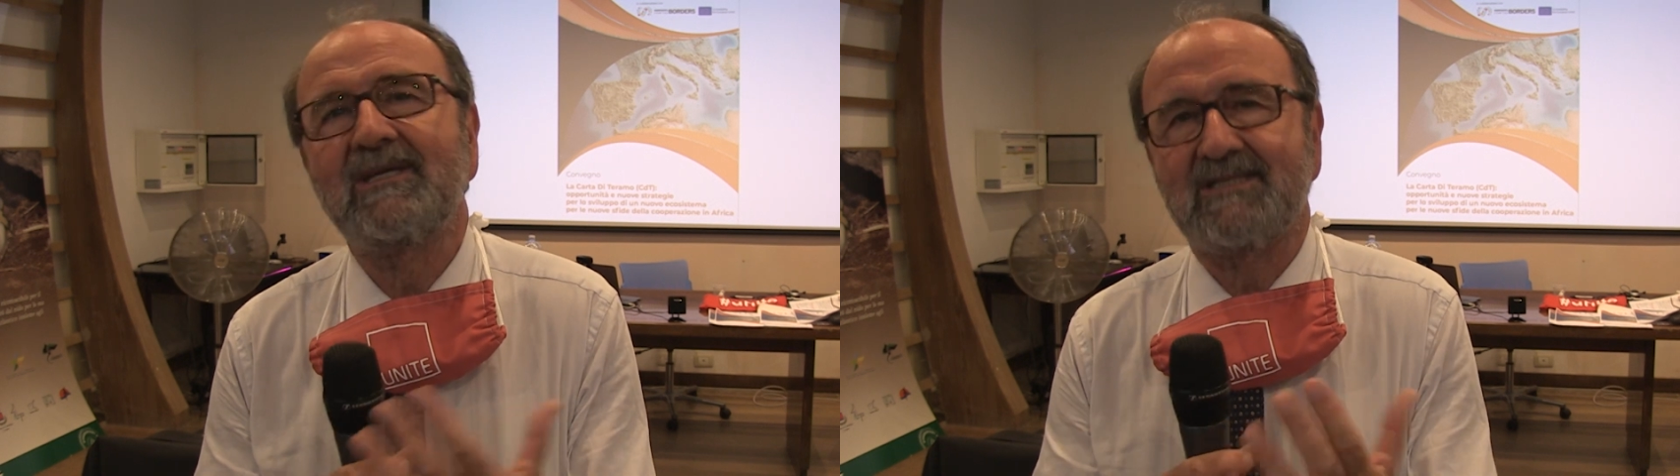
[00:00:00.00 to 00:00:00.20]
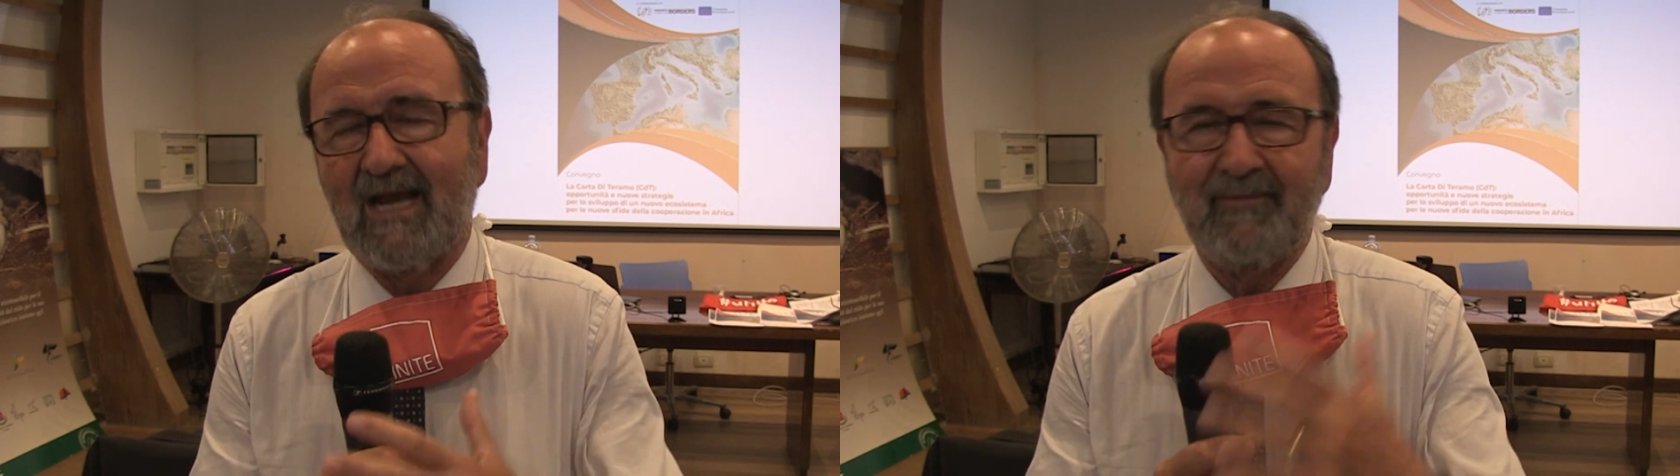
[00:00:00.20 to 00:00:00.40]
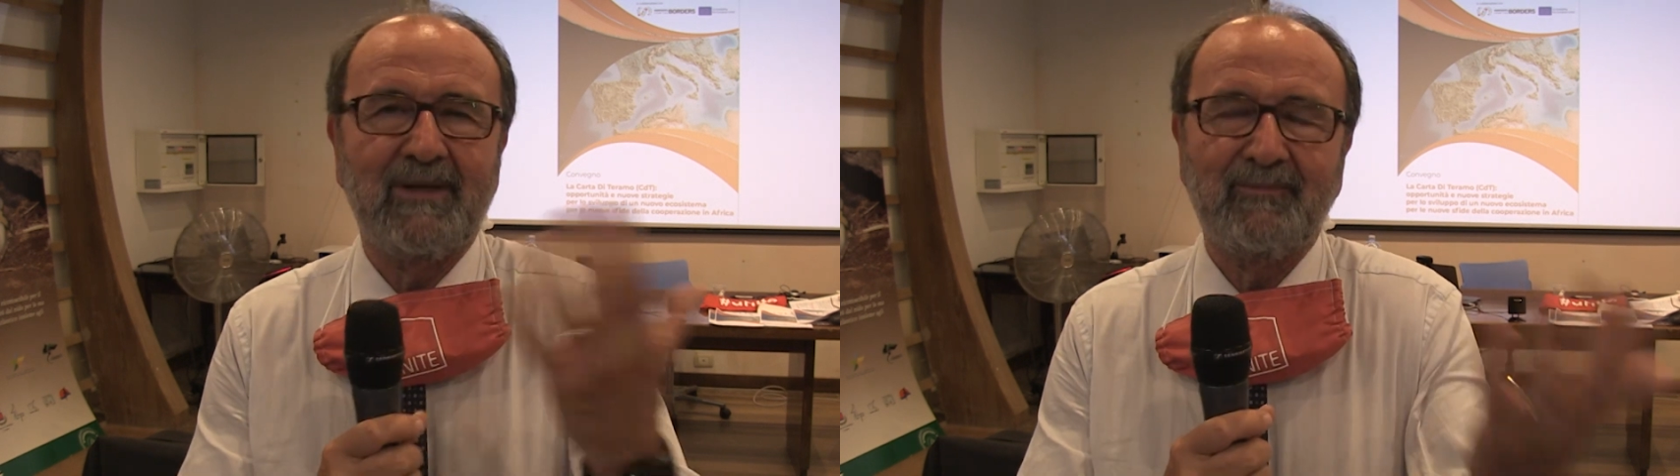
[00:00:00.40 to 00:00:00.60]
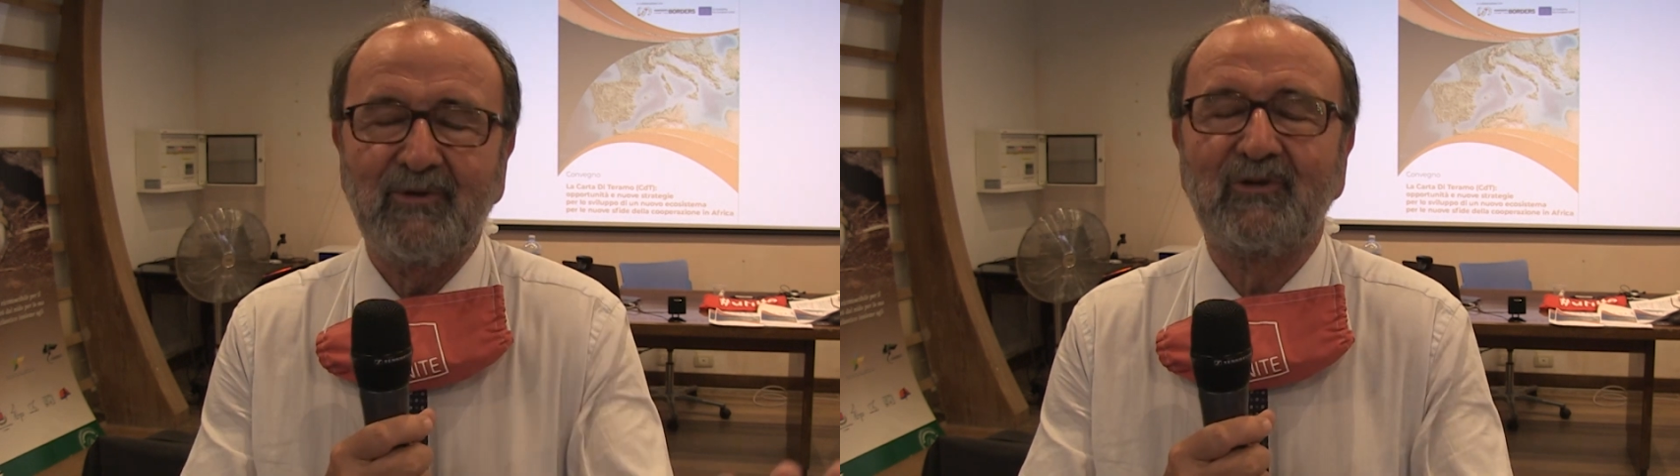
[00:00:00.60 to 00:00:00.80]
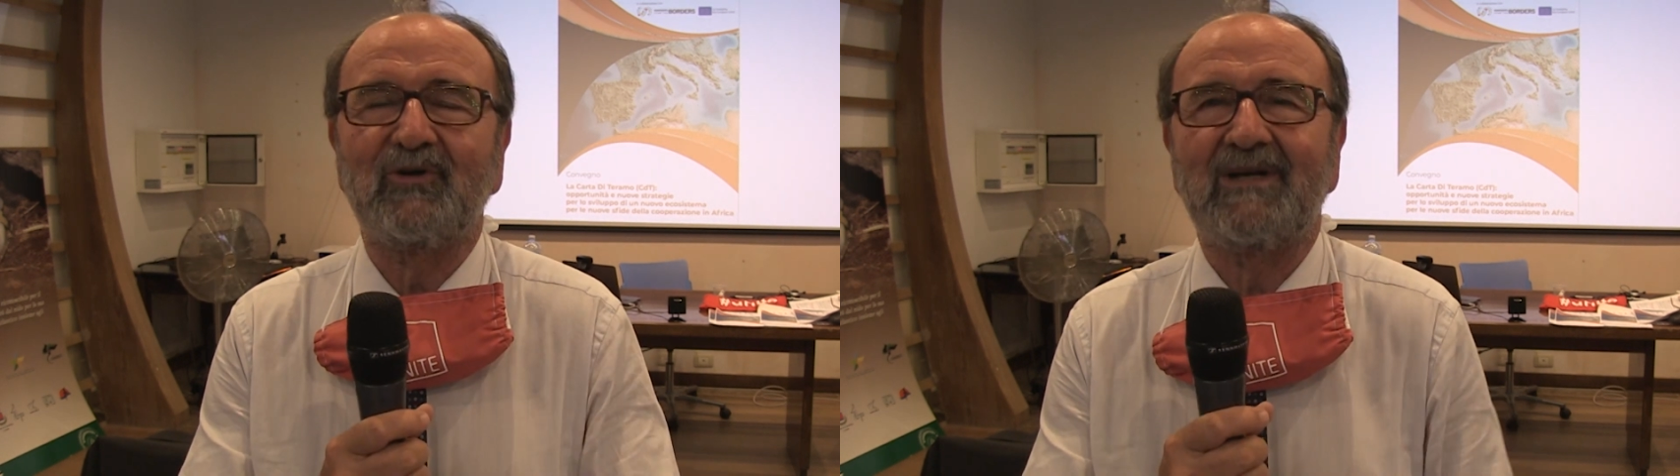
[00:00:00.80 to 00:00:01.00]
chissà, per
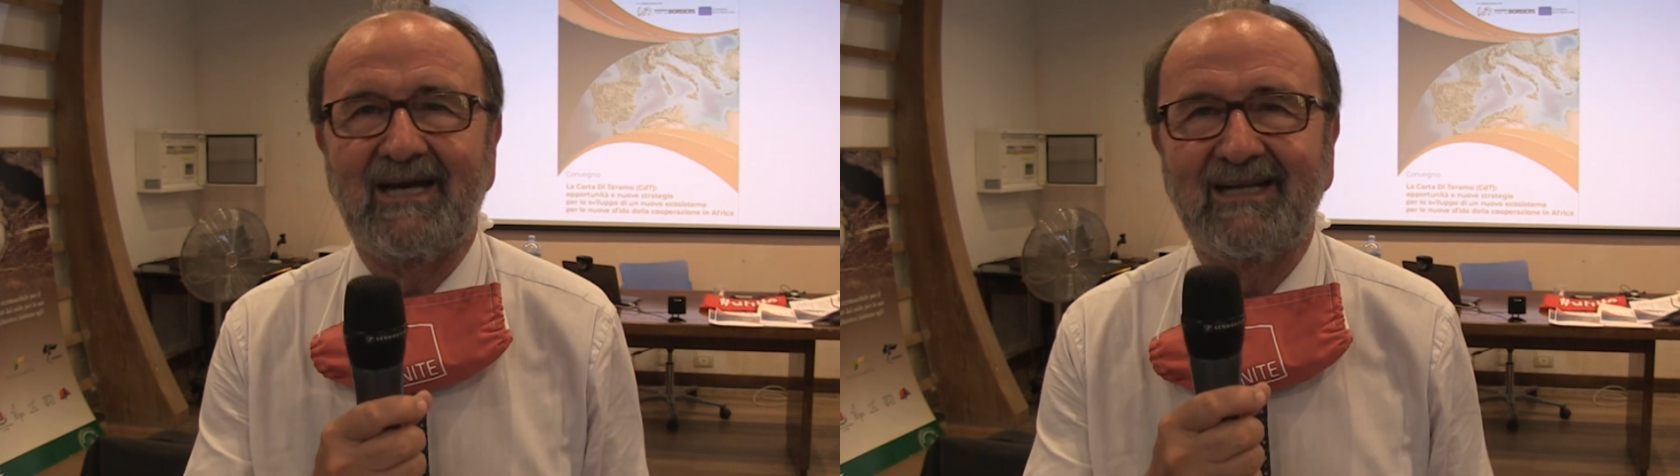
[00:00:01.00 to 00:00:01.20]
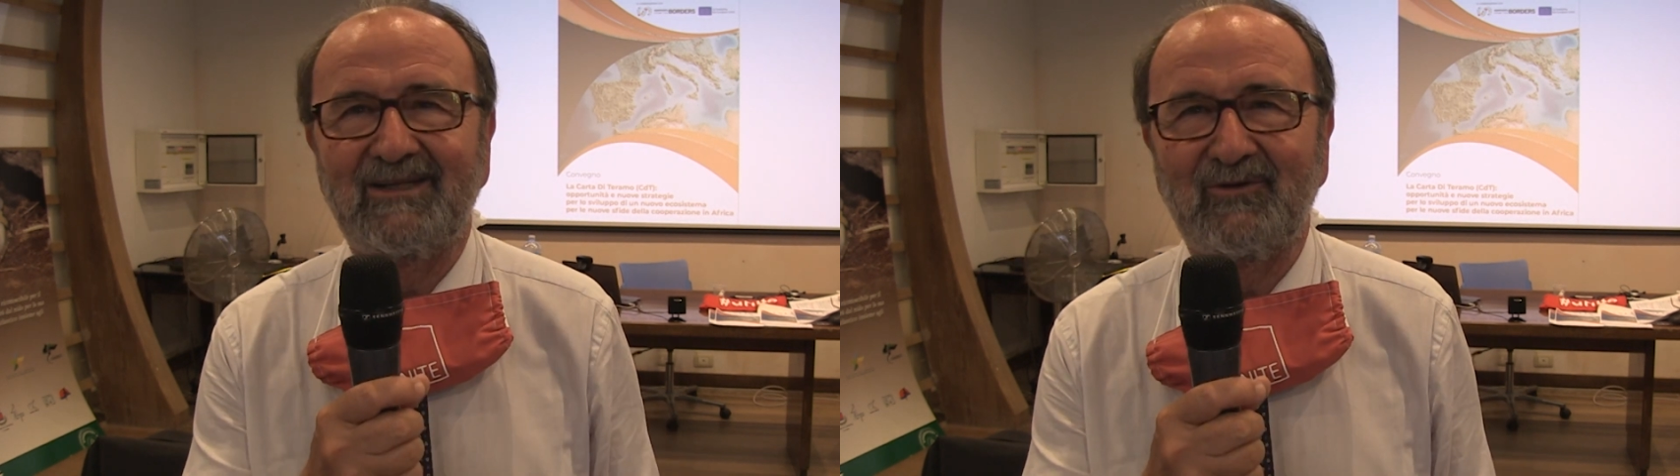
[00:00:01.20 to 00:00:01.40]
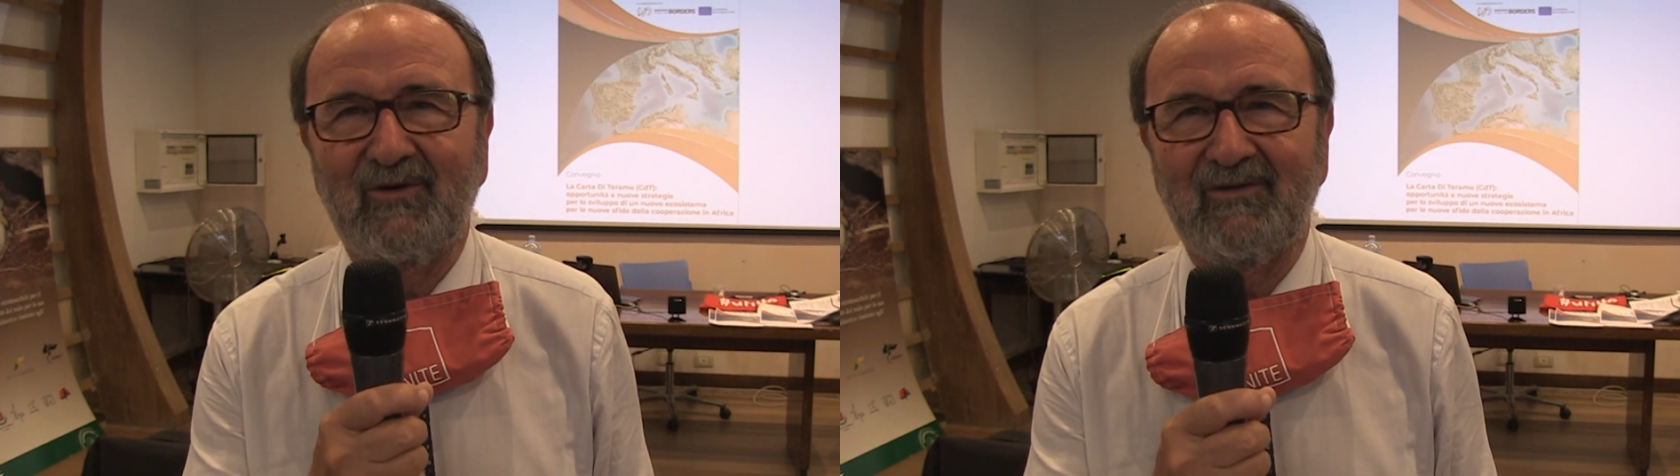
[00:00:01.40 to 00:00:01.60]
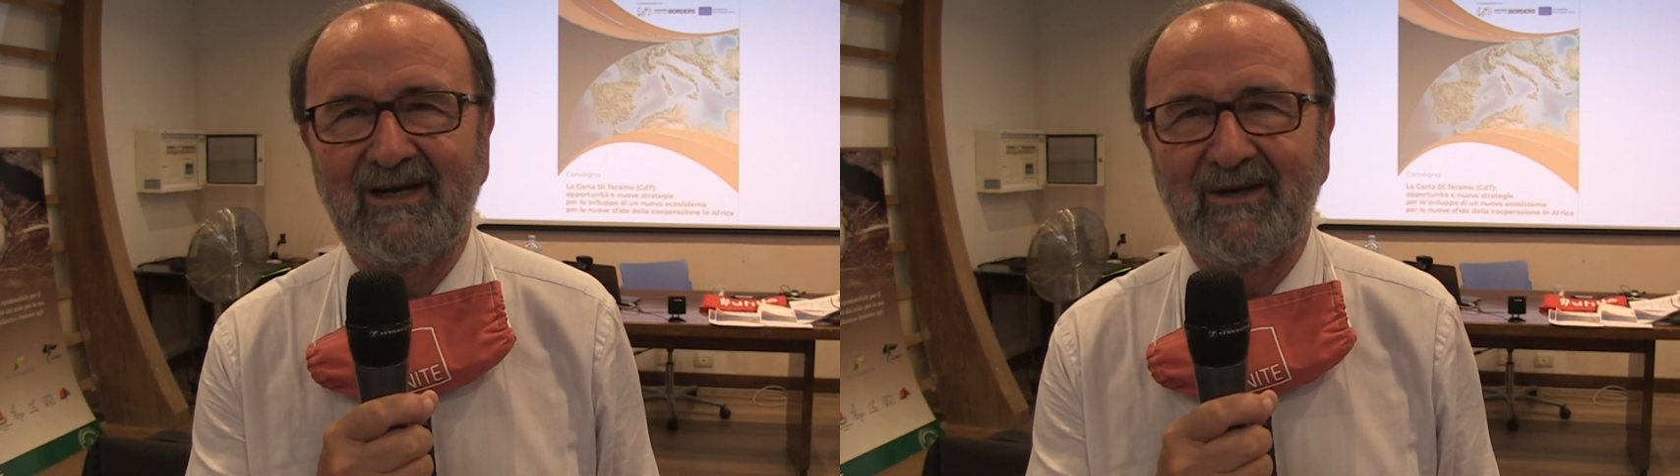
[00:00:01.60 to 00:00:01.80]
poi tornare di nuovo a